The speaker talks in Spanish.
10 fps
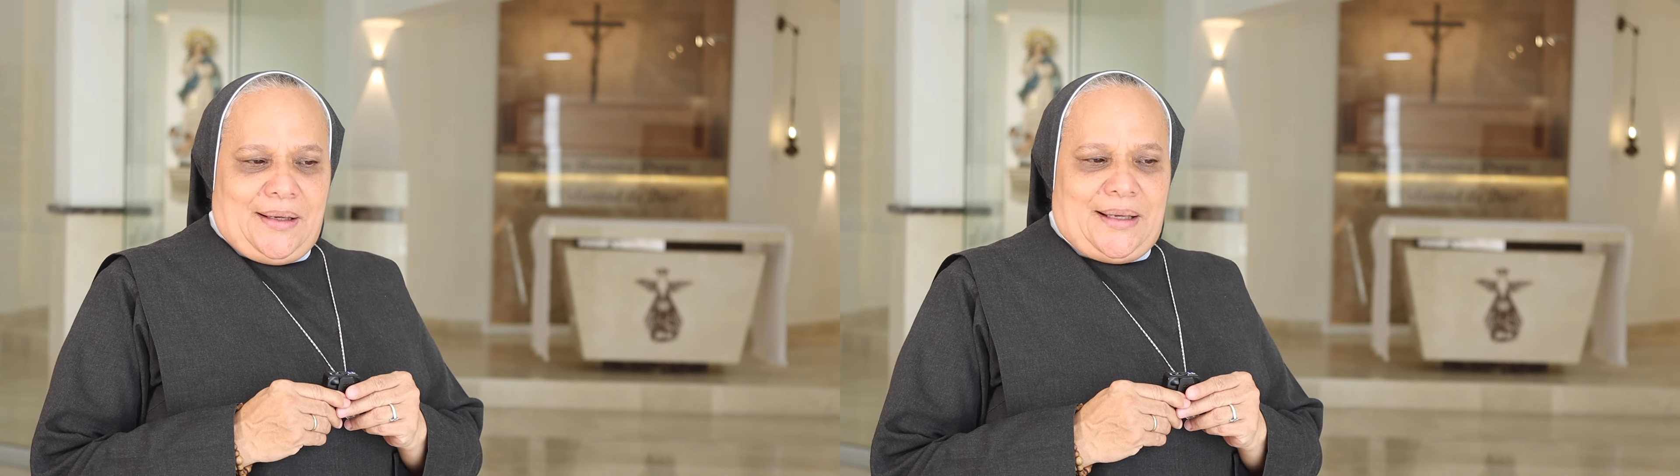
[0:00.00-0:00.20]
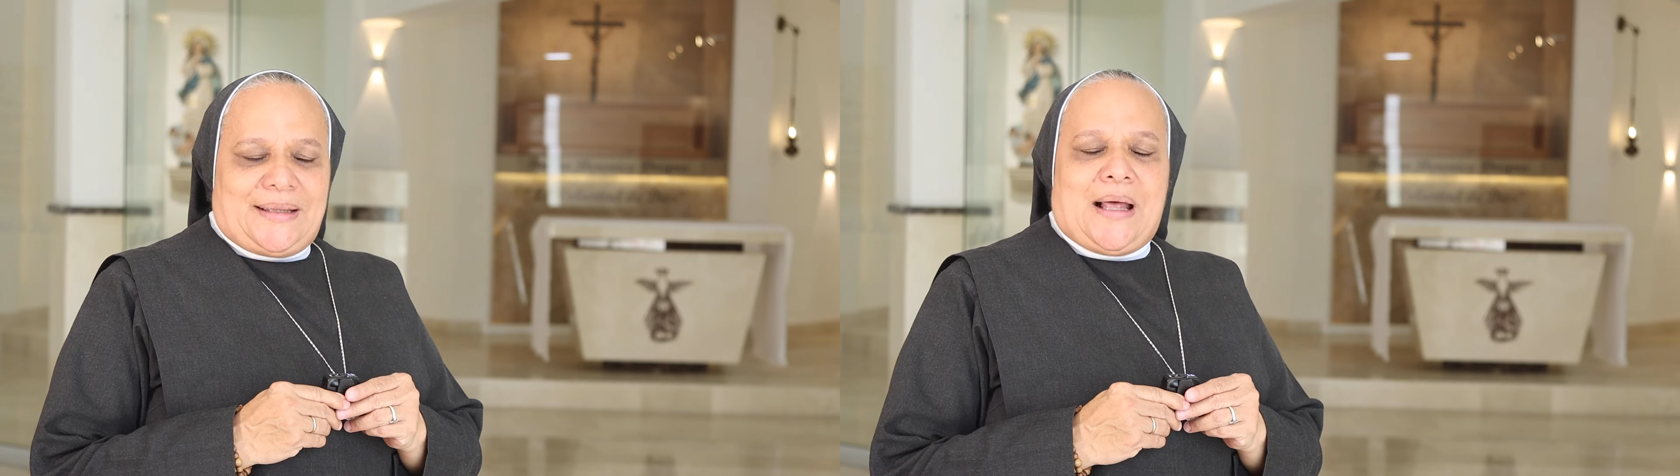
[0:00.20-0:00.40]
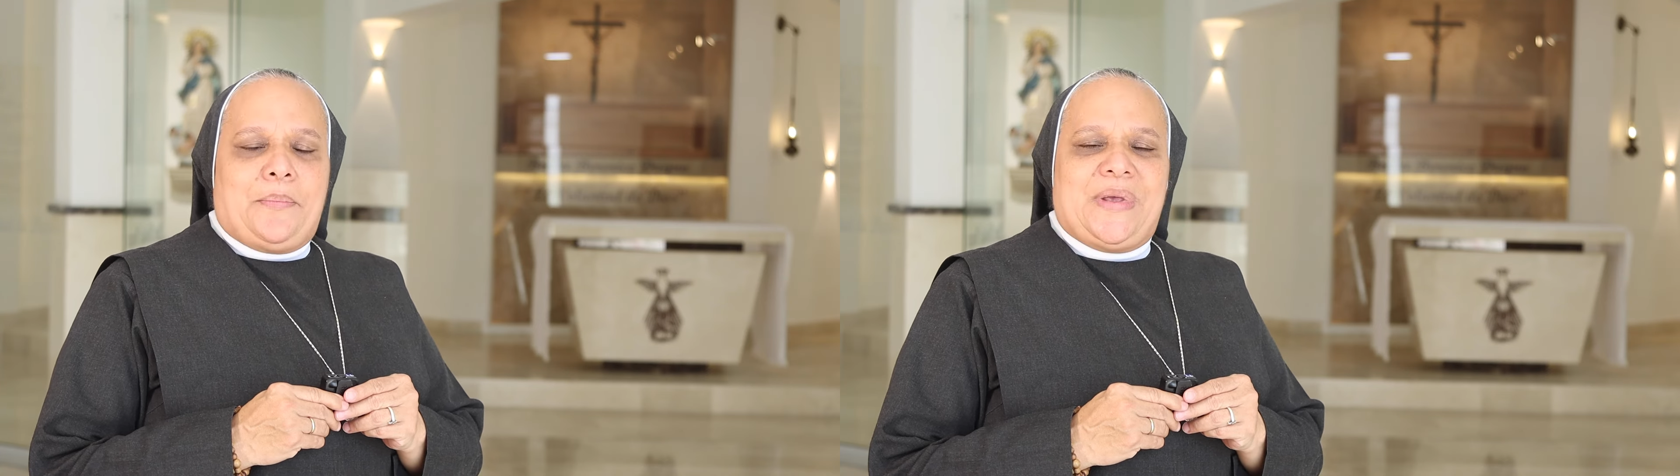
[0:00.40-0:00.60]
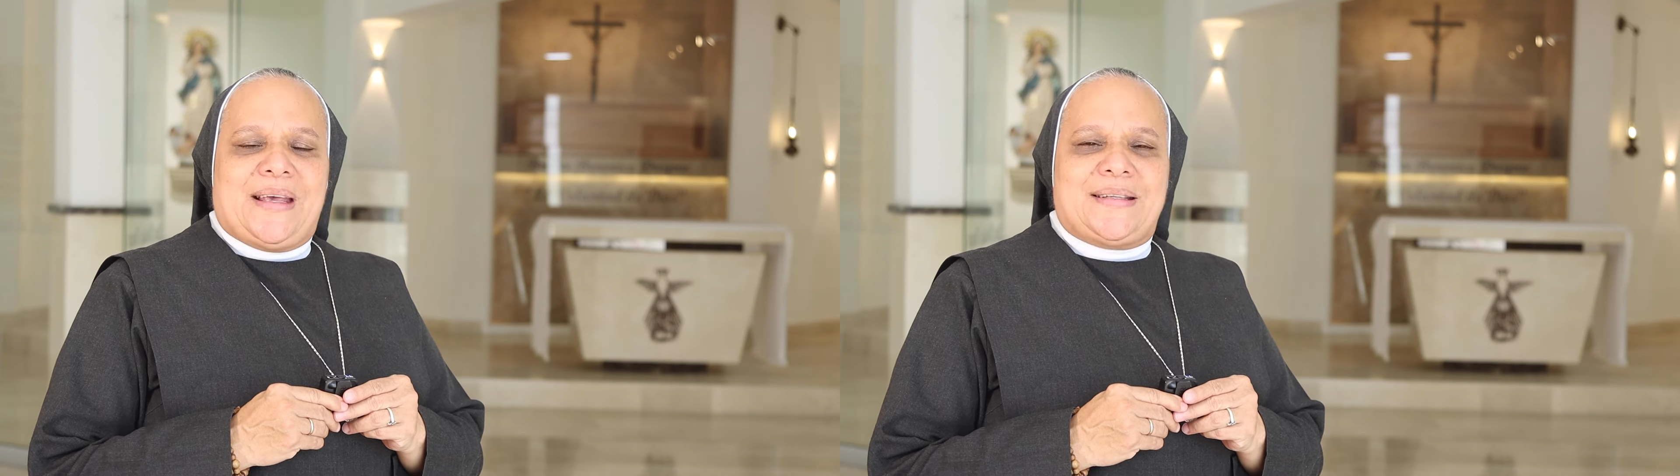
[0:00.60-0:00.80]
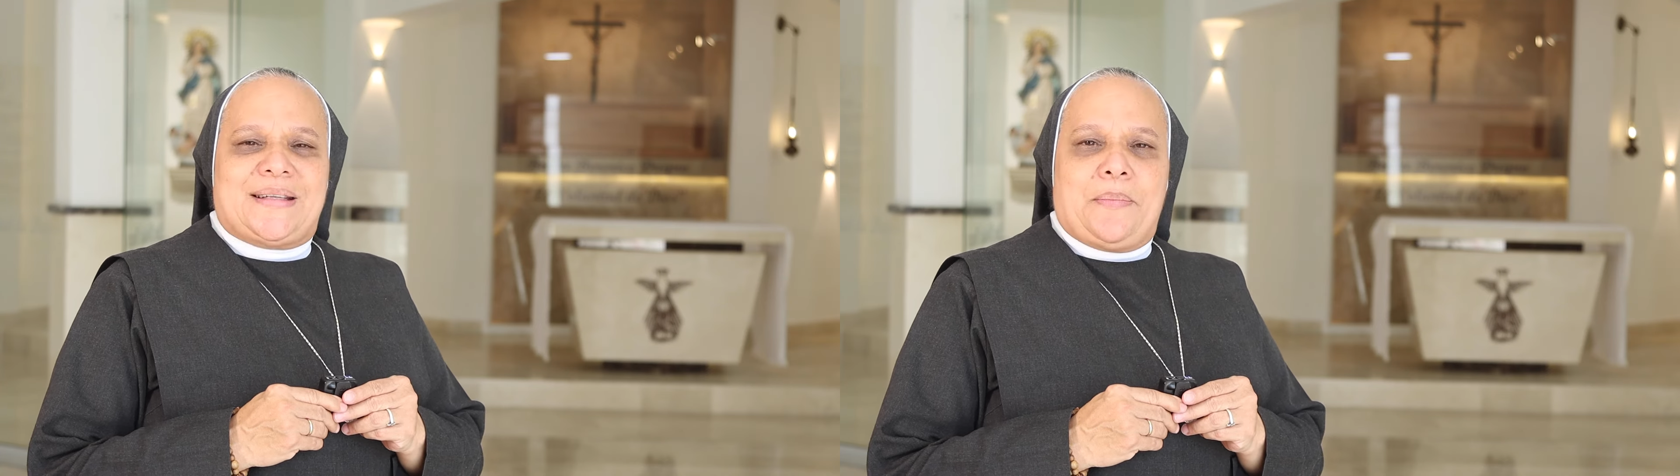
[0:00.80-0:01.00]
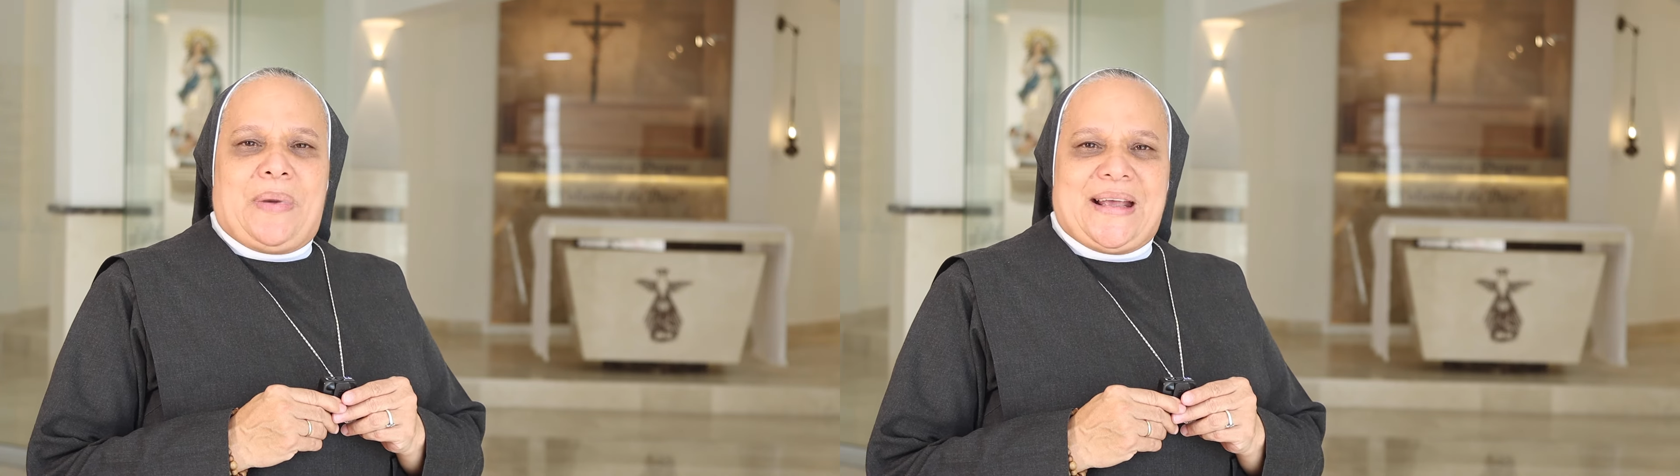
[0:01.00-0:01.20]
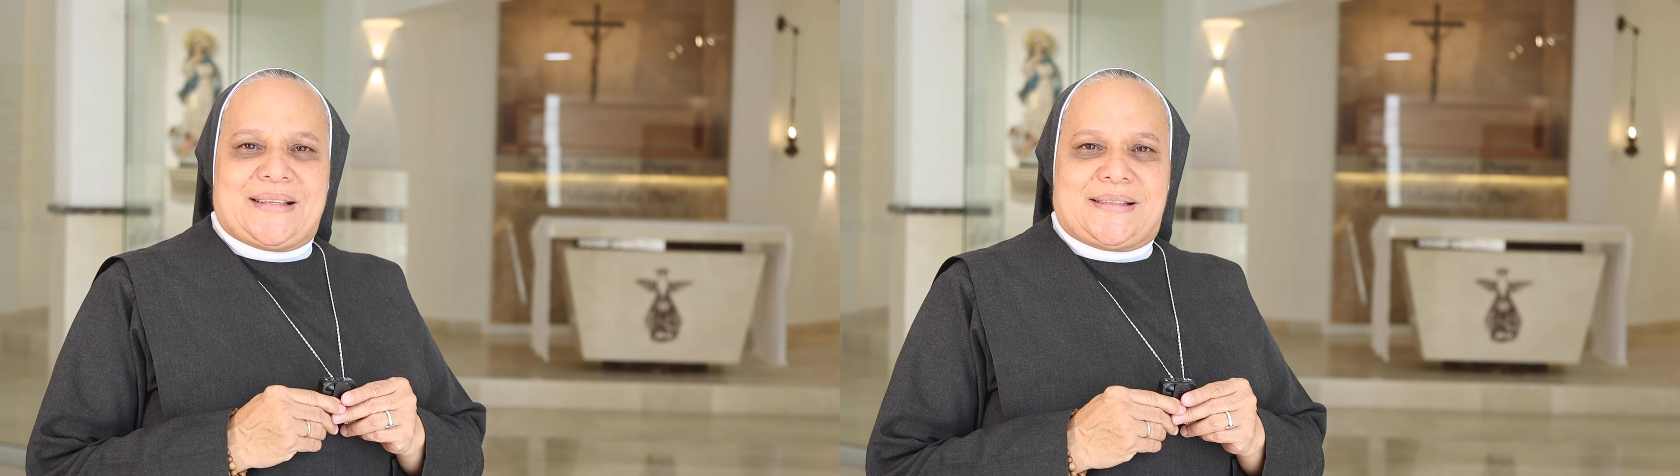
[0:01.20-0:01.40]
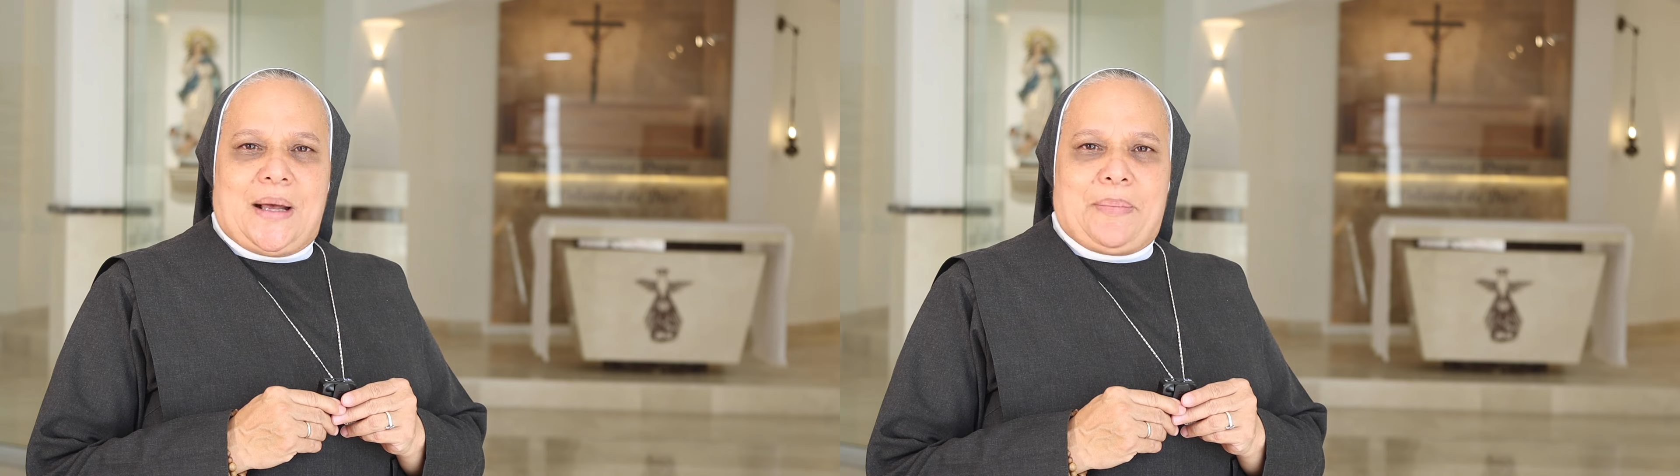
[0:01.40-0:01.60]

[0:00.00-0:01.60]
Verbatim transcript: que también se presta